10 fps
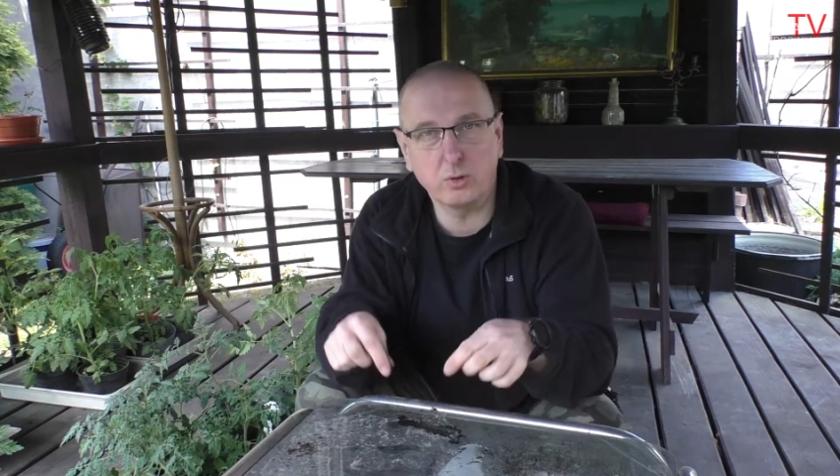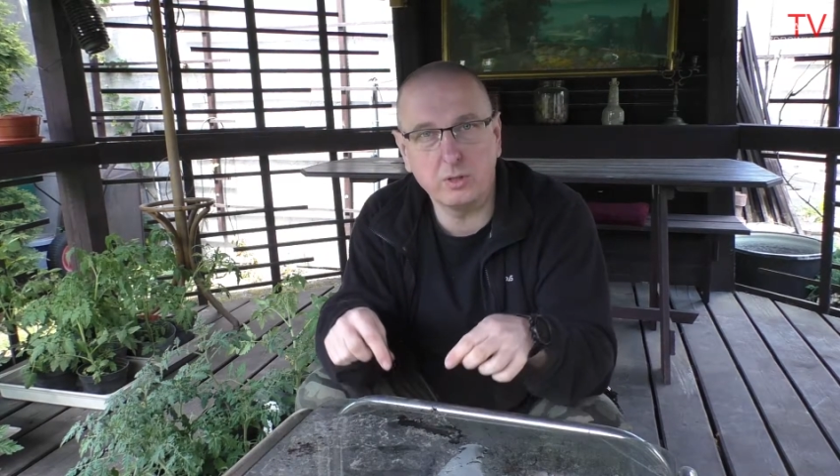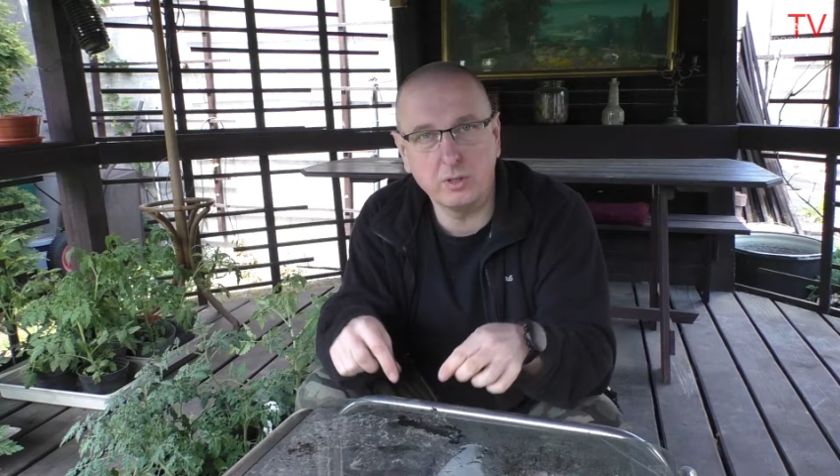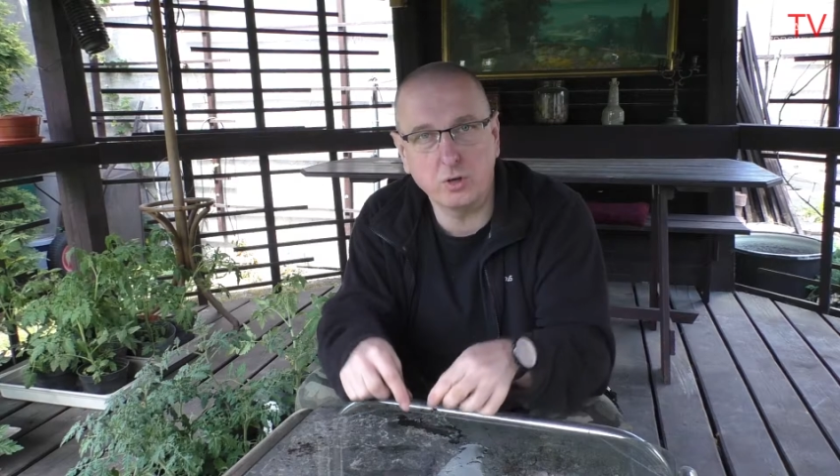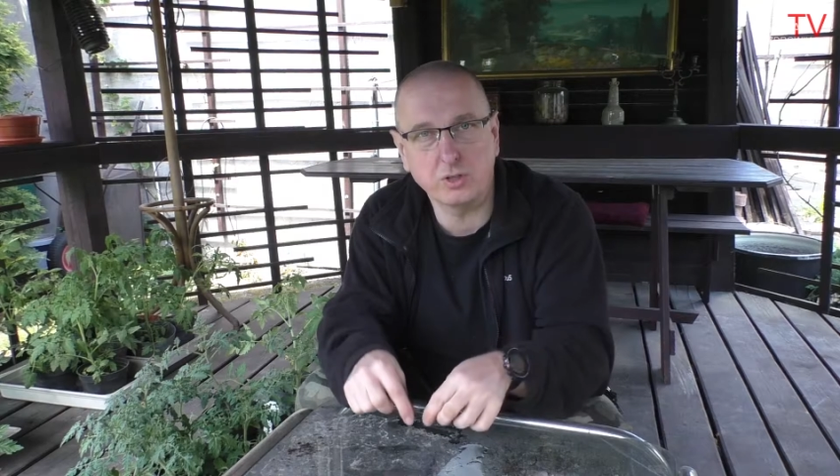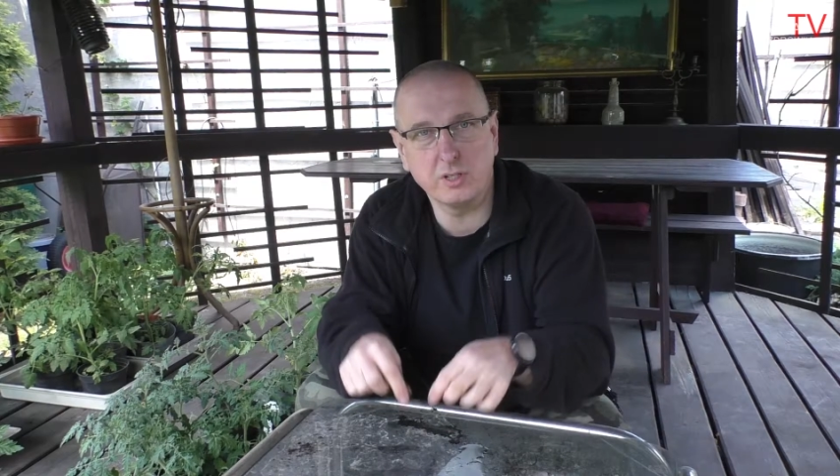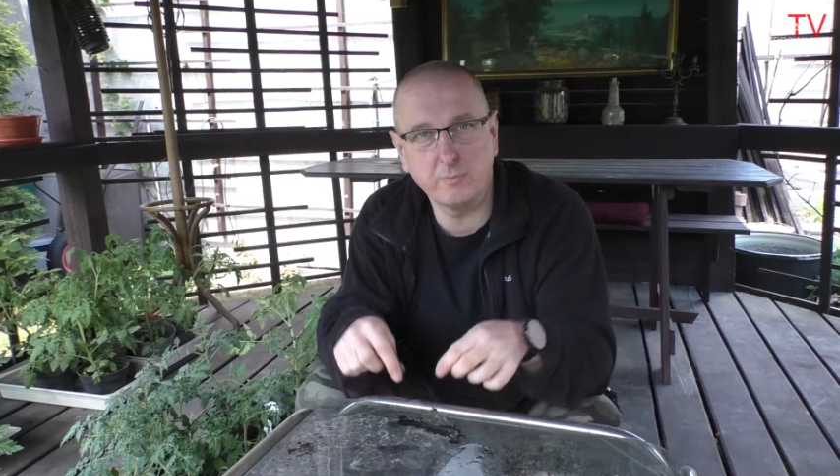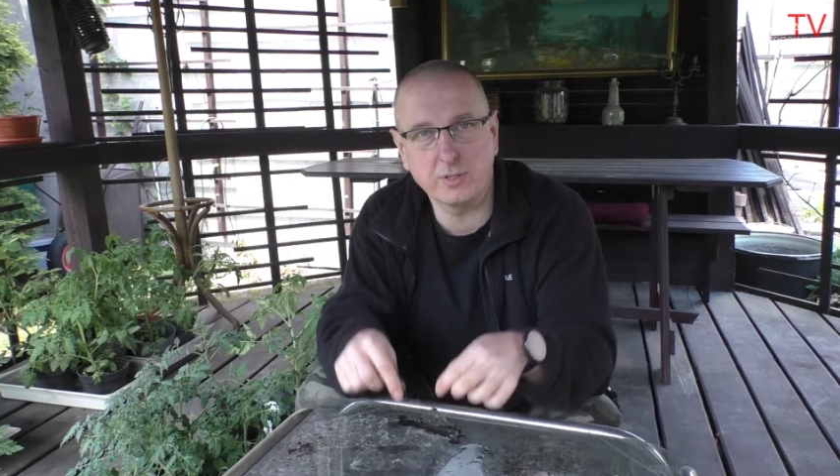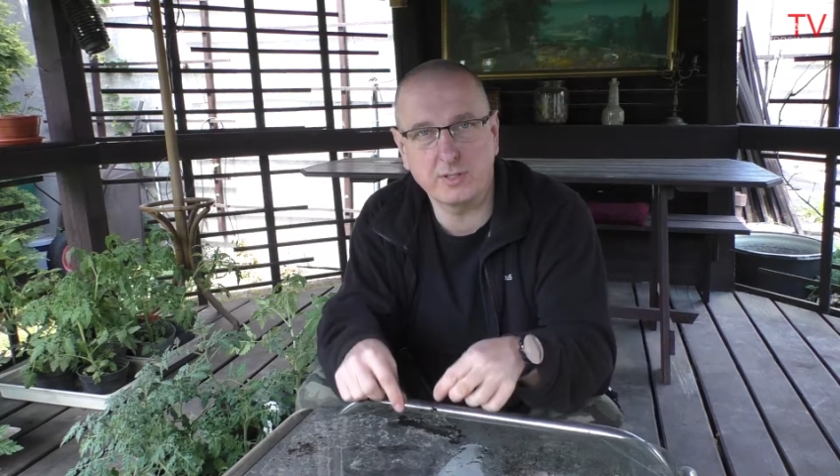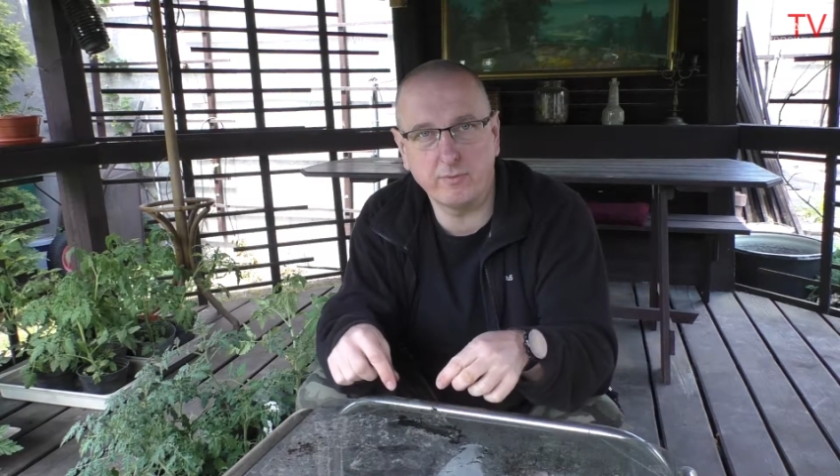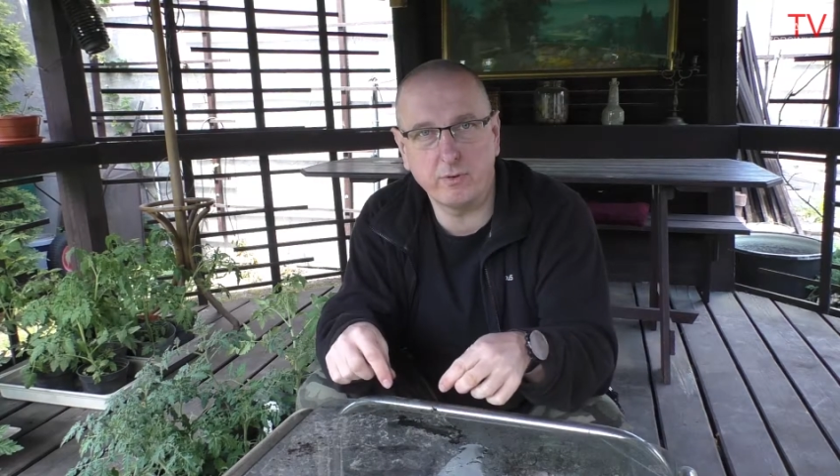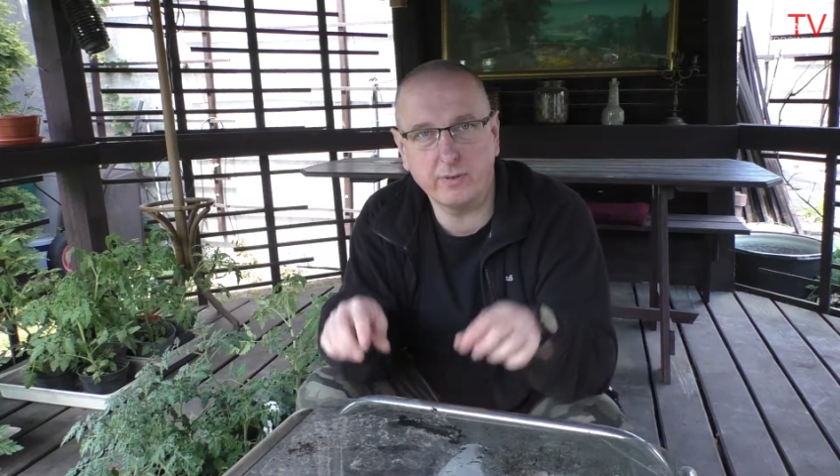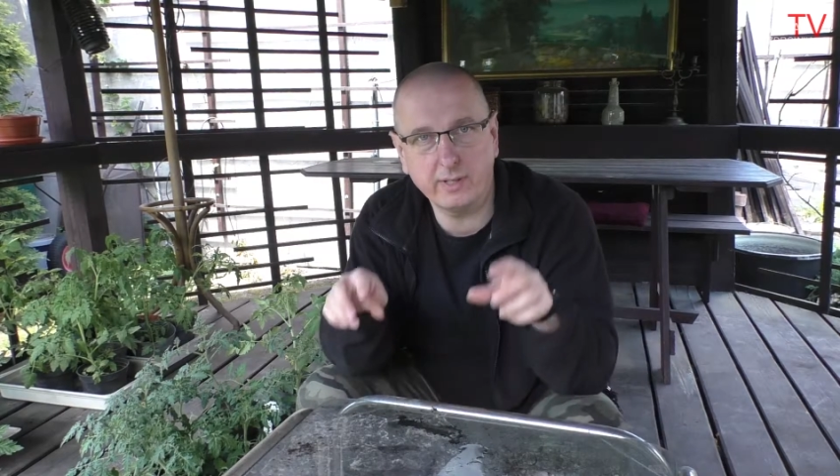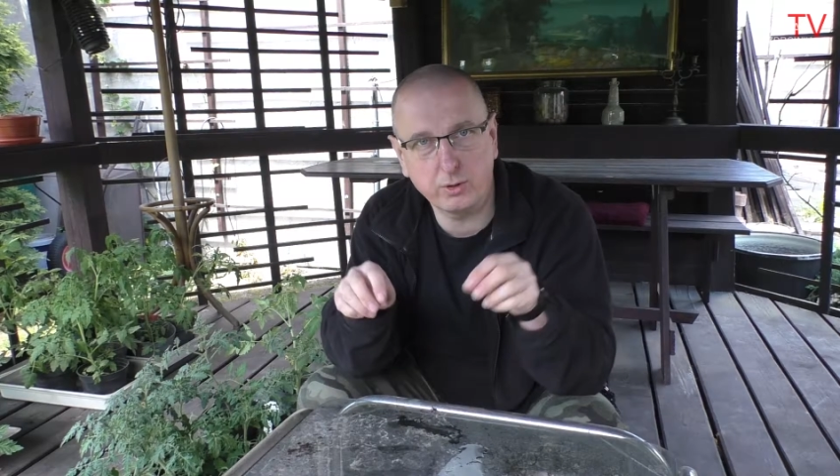i korzeni podstawowych,